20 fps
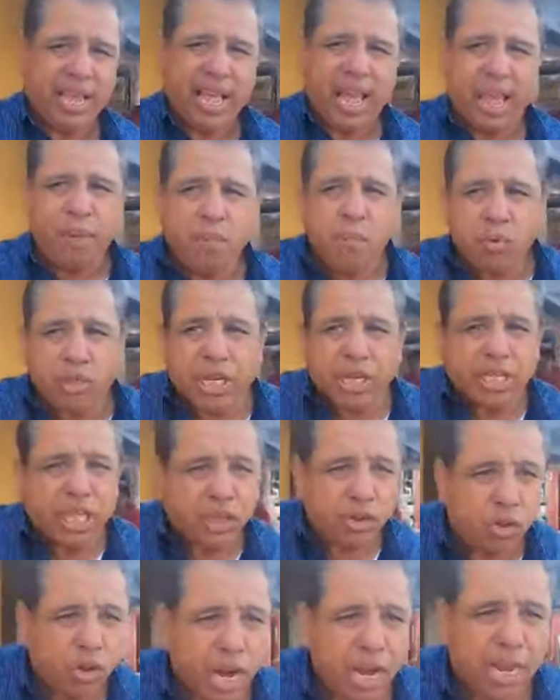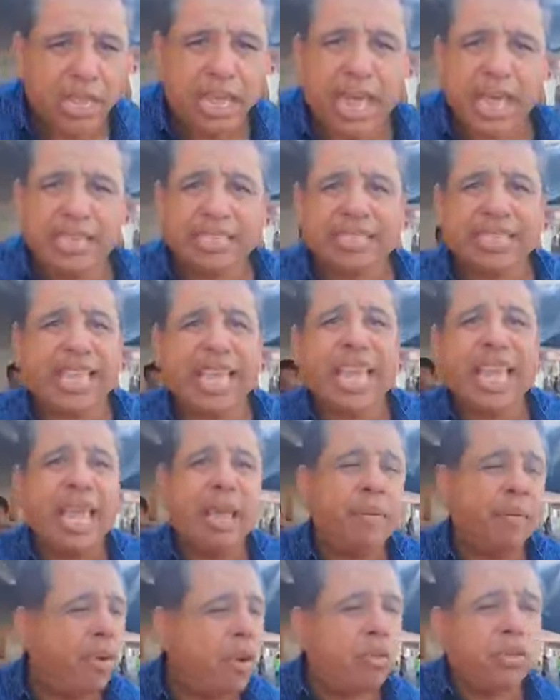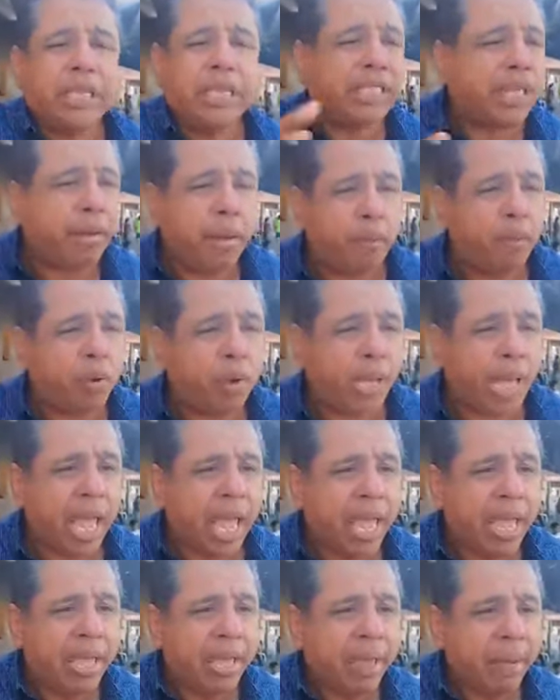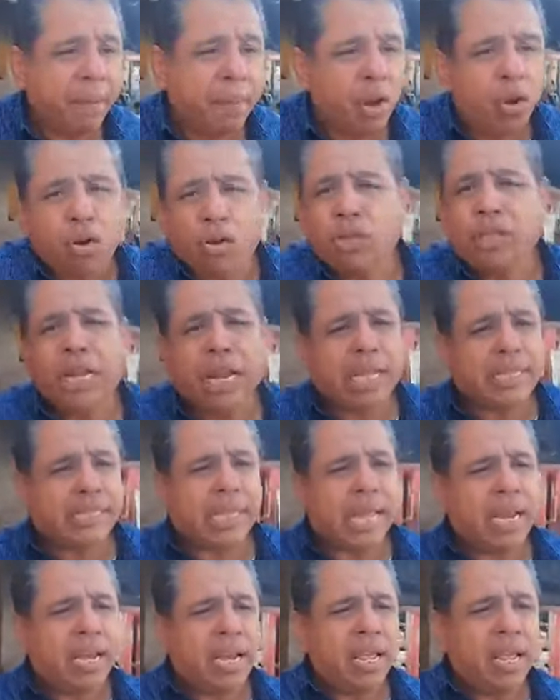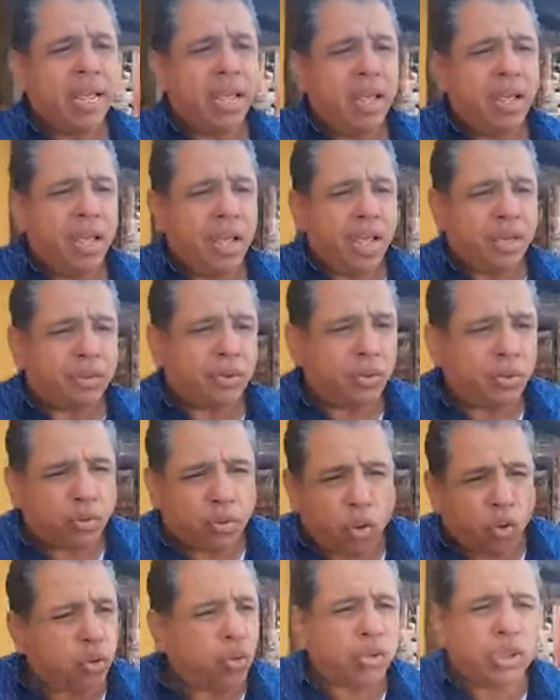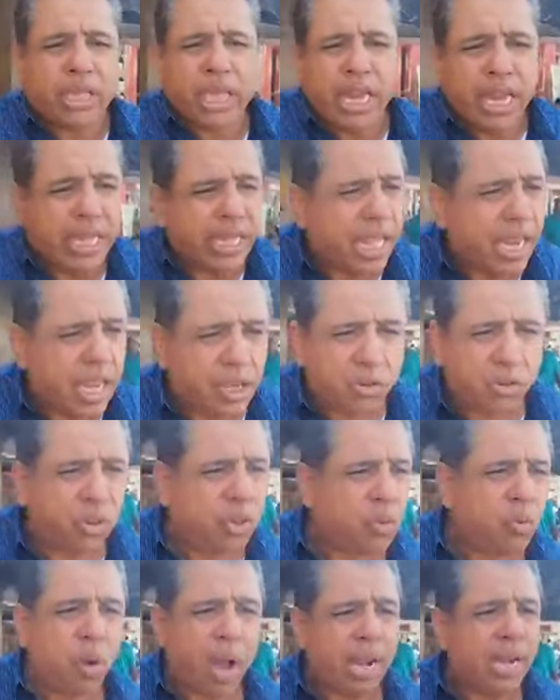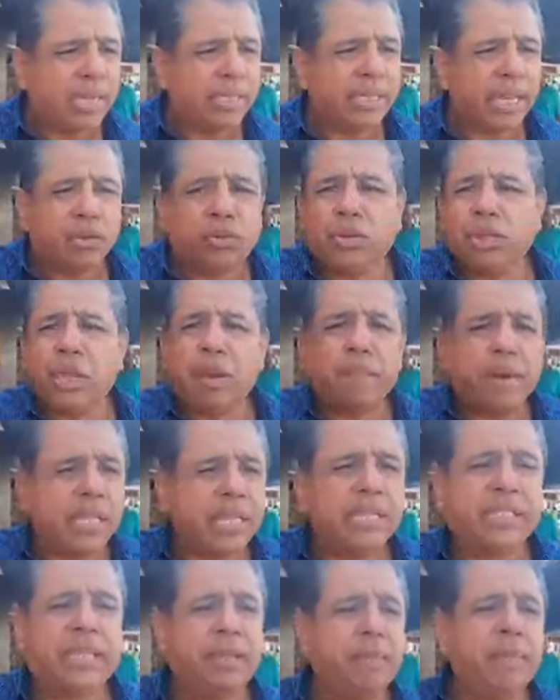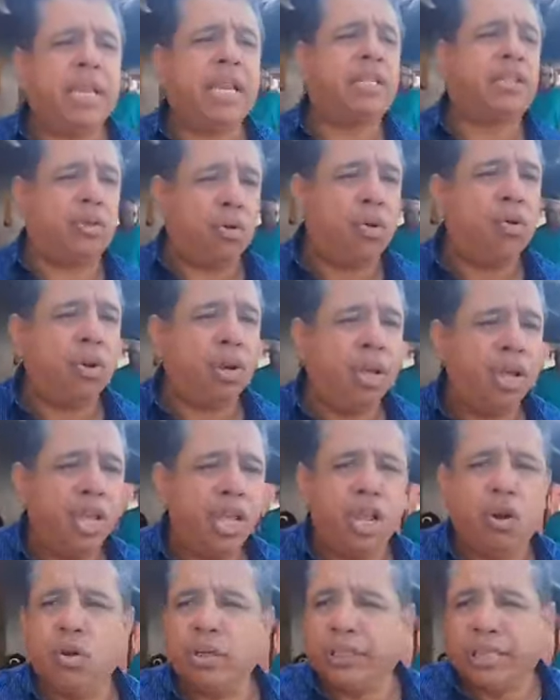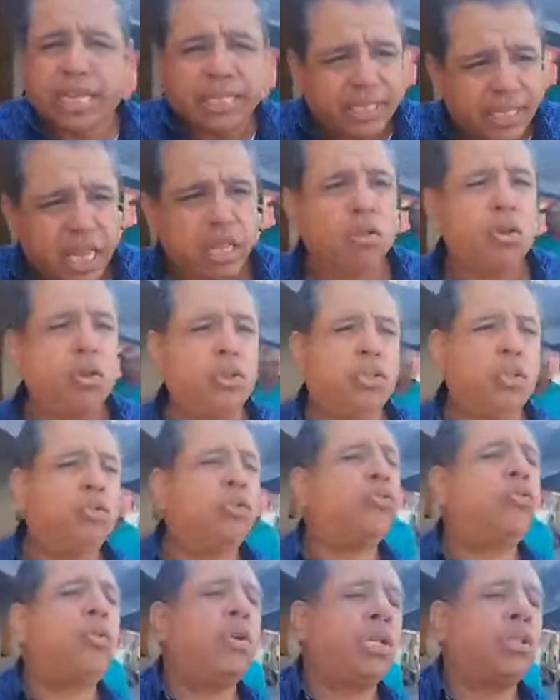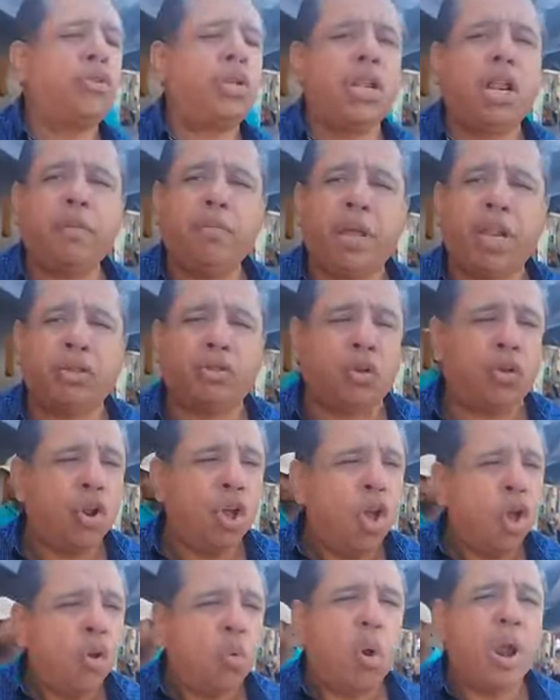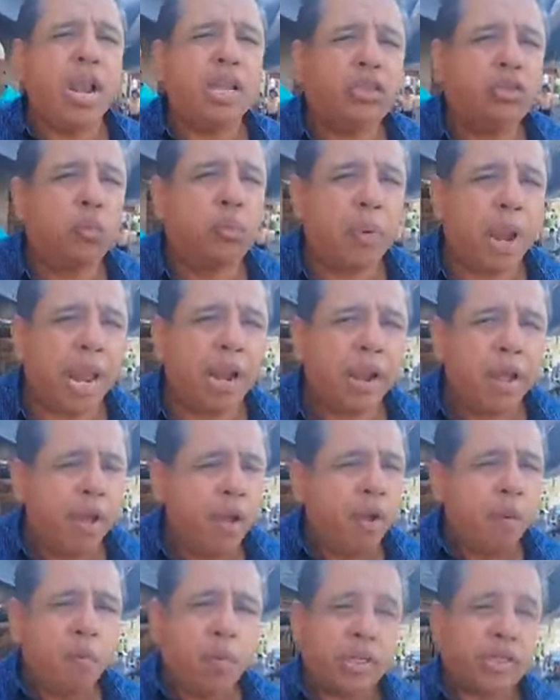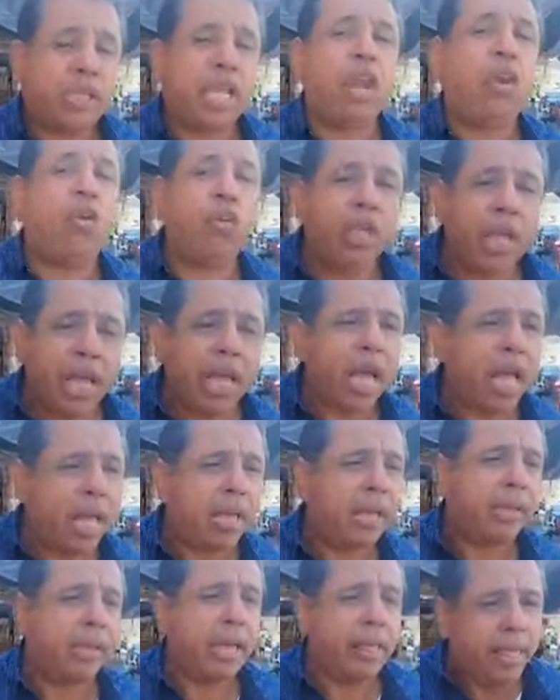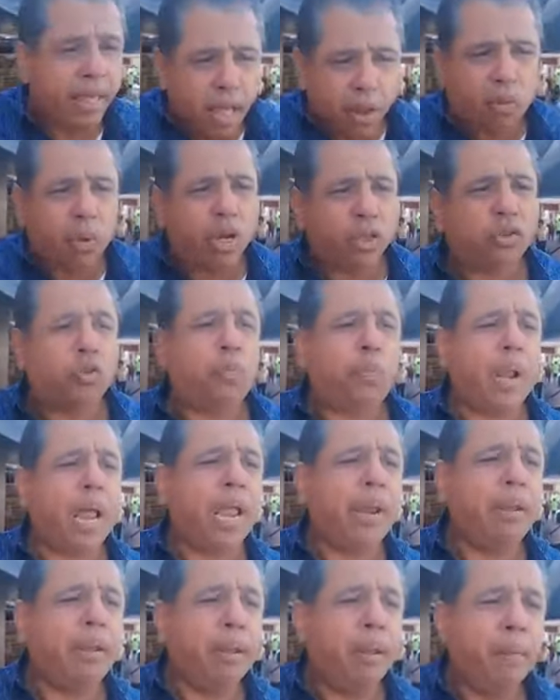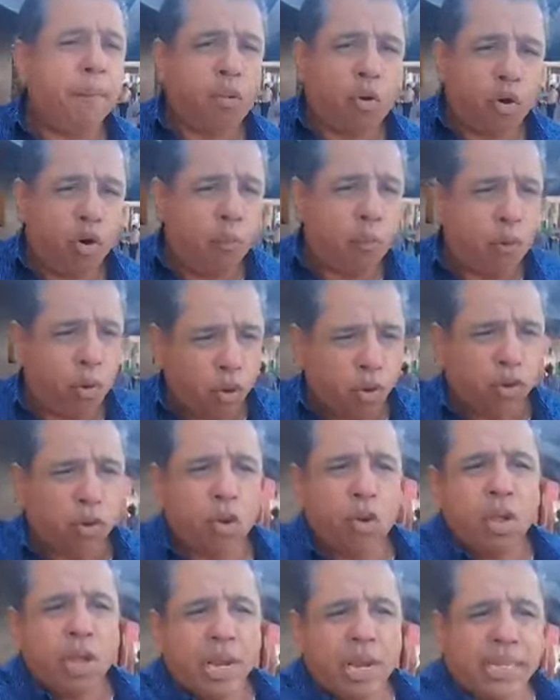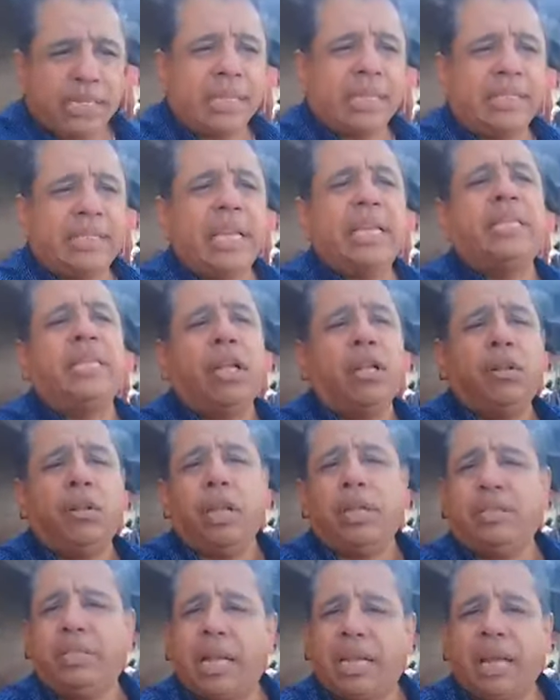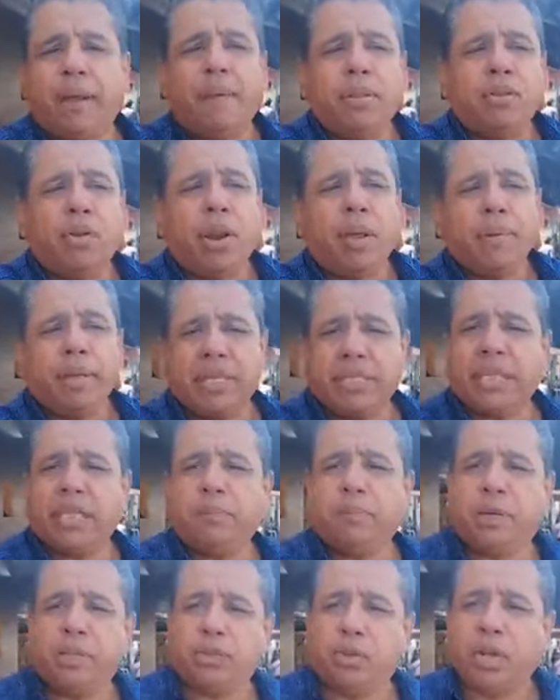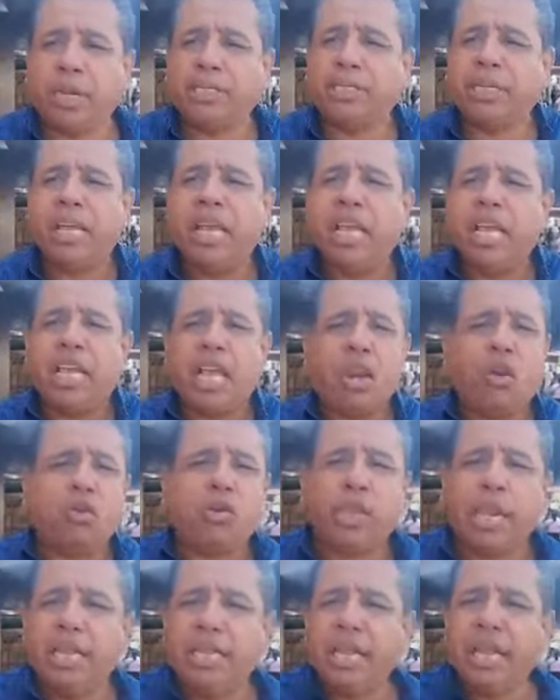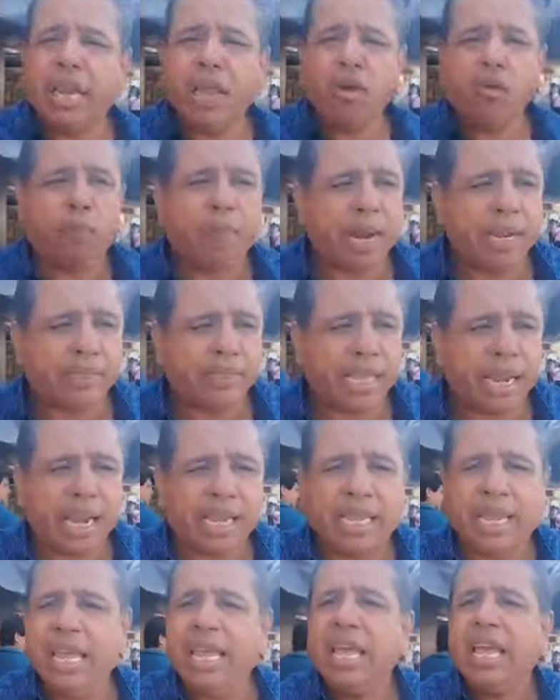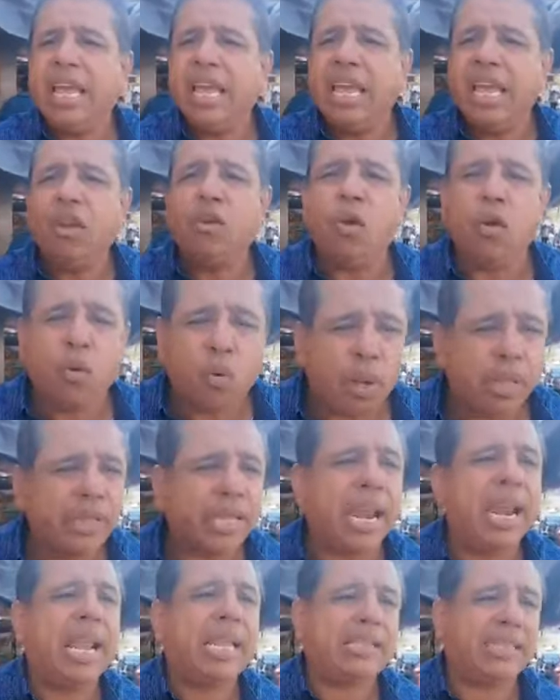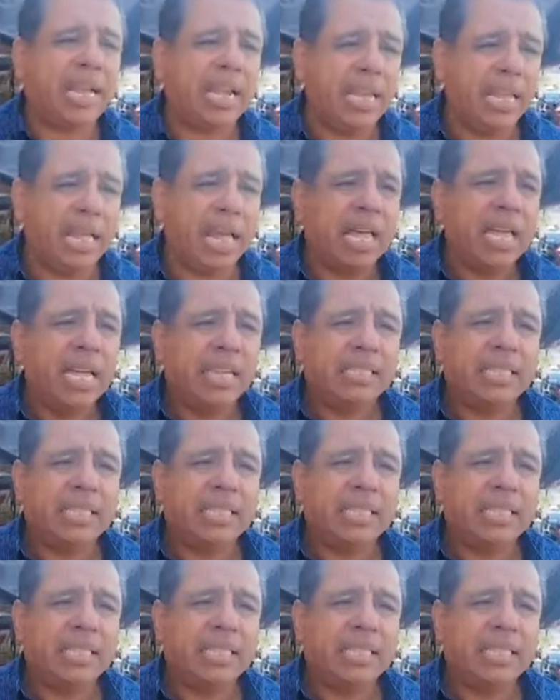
Hay muchas nacionalidades que no se sabe por qué, pero no se las dan. Es, todos tienen derechos iguales, eso se llama discriminación y lo está haciendo el Instituto Nacional de Migración. ¿Cuál es su plan? Pues que lo diga, que diga cuál es su plan. Por lo pronto les está, echando, les está acabando la vida a estas personas que no traen dinero para estar aquí y no encuentran la salida.